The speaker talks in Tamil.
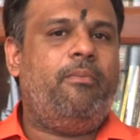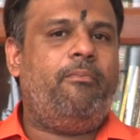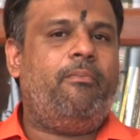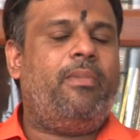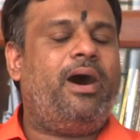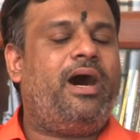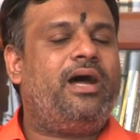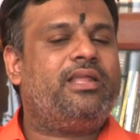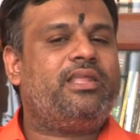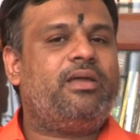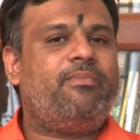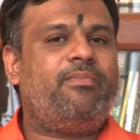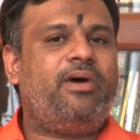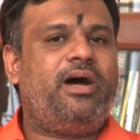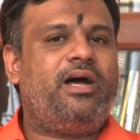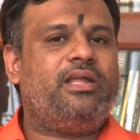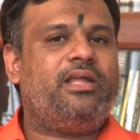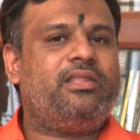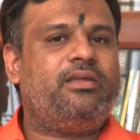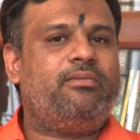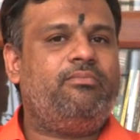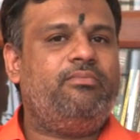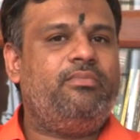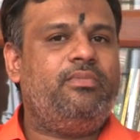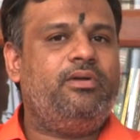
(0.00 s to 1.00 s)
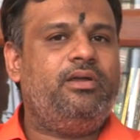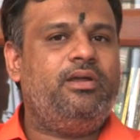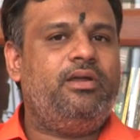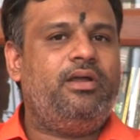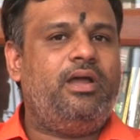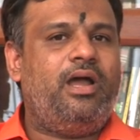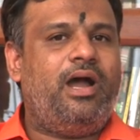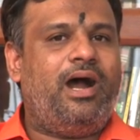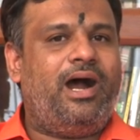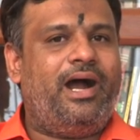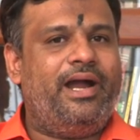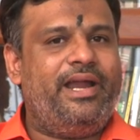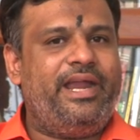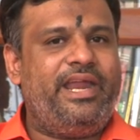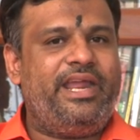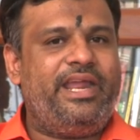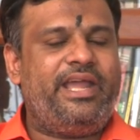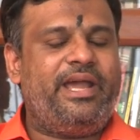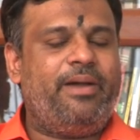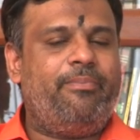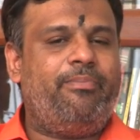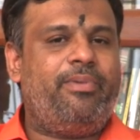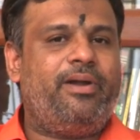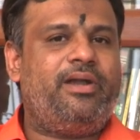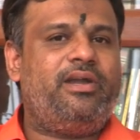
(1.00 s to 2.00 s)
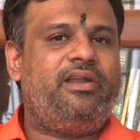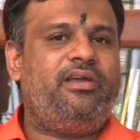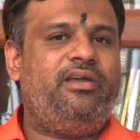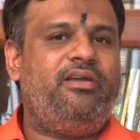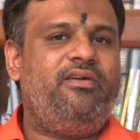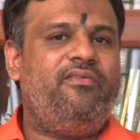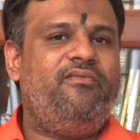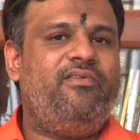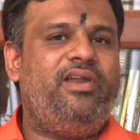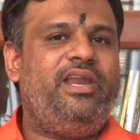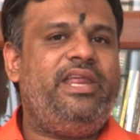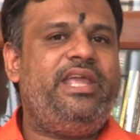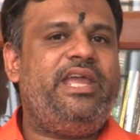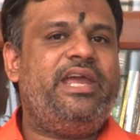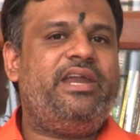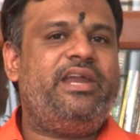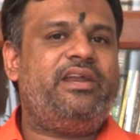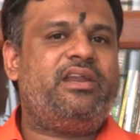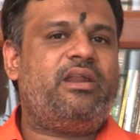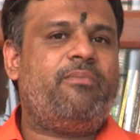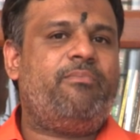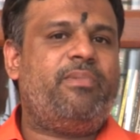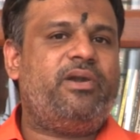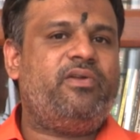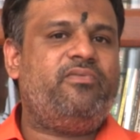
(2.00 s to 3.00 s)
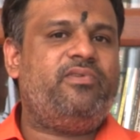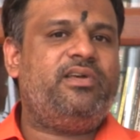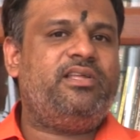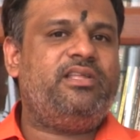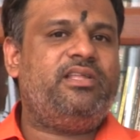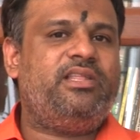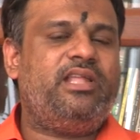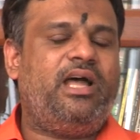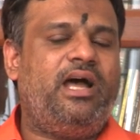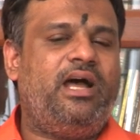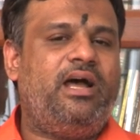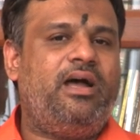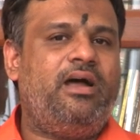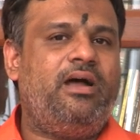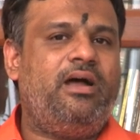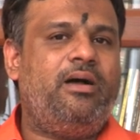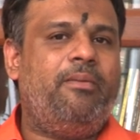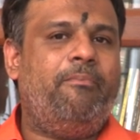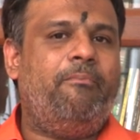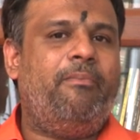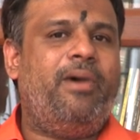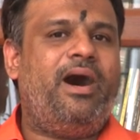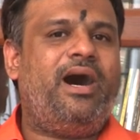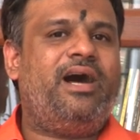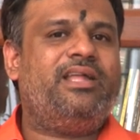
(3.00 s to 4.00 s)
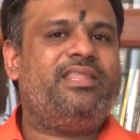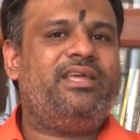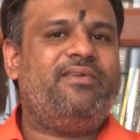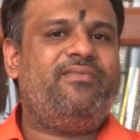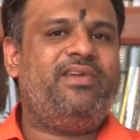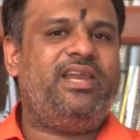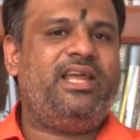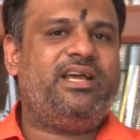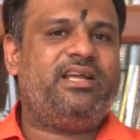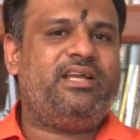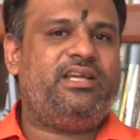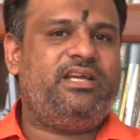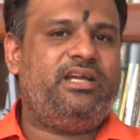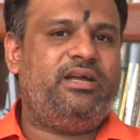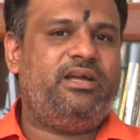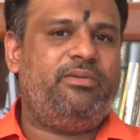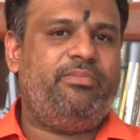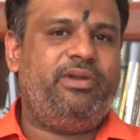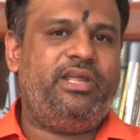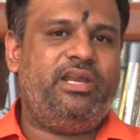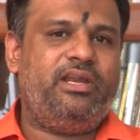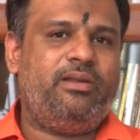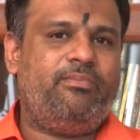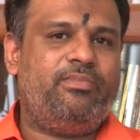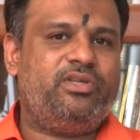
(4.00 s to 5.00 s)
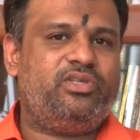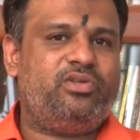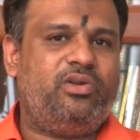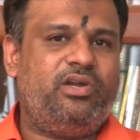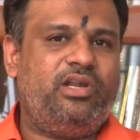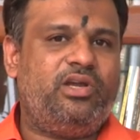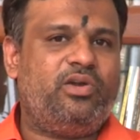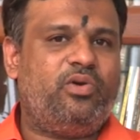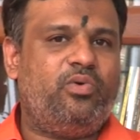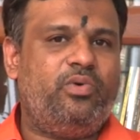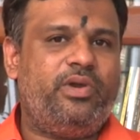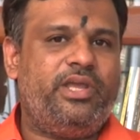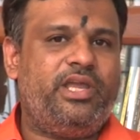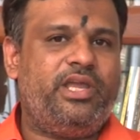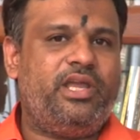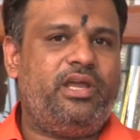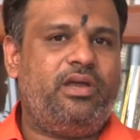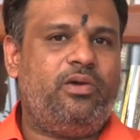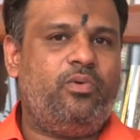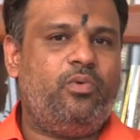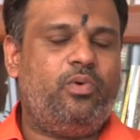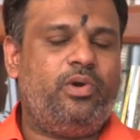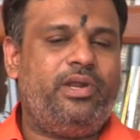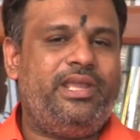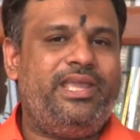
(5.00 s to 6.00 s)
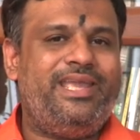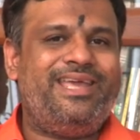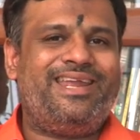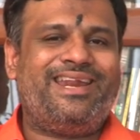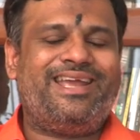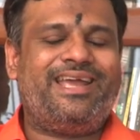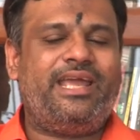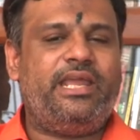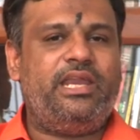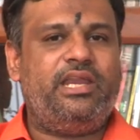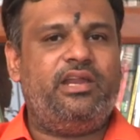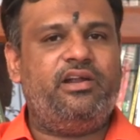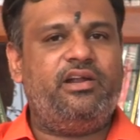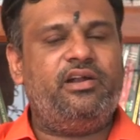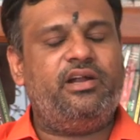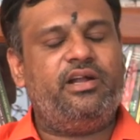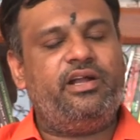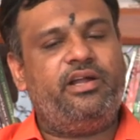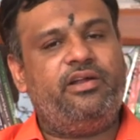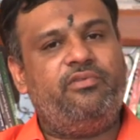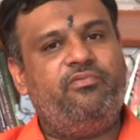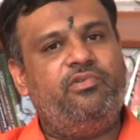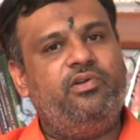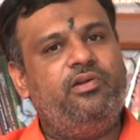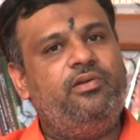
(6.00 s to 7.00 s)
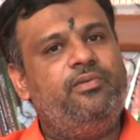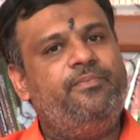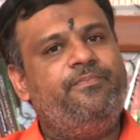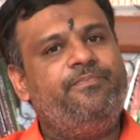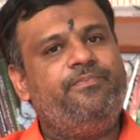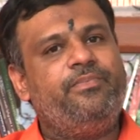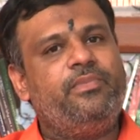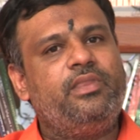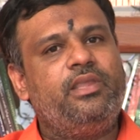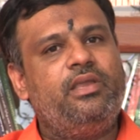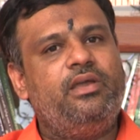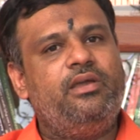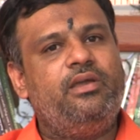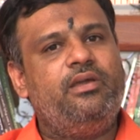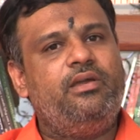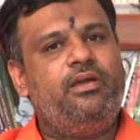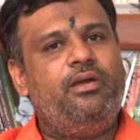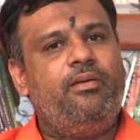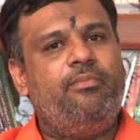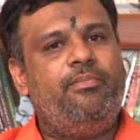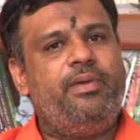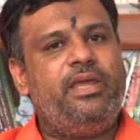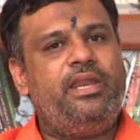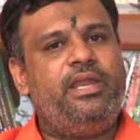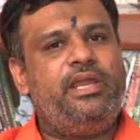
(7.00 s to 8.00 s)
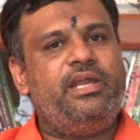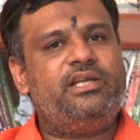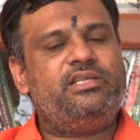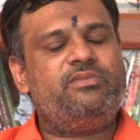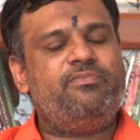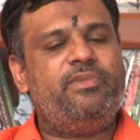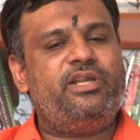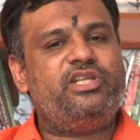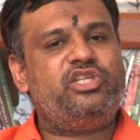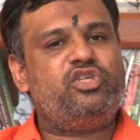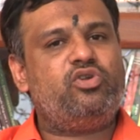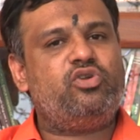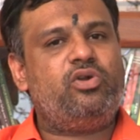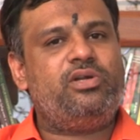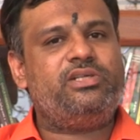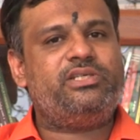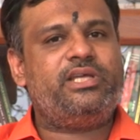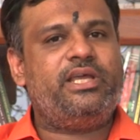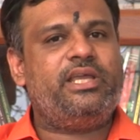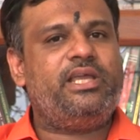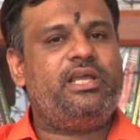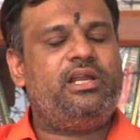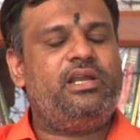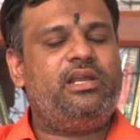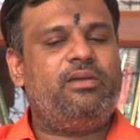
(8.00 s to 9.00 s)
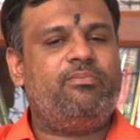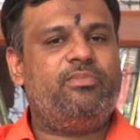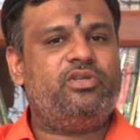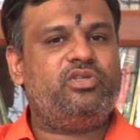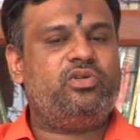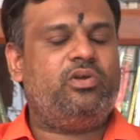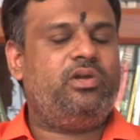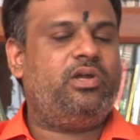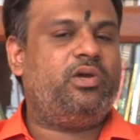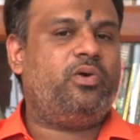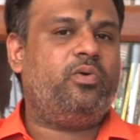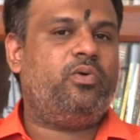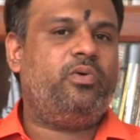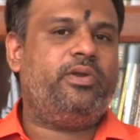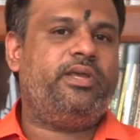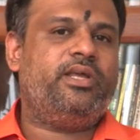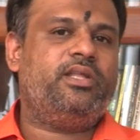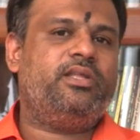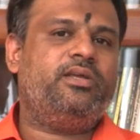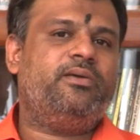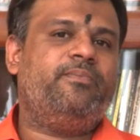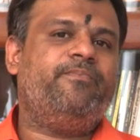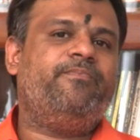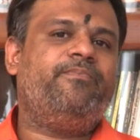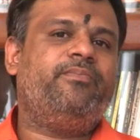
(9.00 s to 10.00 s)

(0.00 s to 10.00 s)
மாத மாதம் அழிக்கப்பட்டு வெளியேற்றப்படுவது தான் மாத விளக்கு அப்படின்னு நம்ம சொல்லக்கூடிய ஒரு இயற்கை நிகழ்வு பீரியட்ஸ் மென்சுரல் சைக்கிள் நம்ம சொல்லக்கூடியது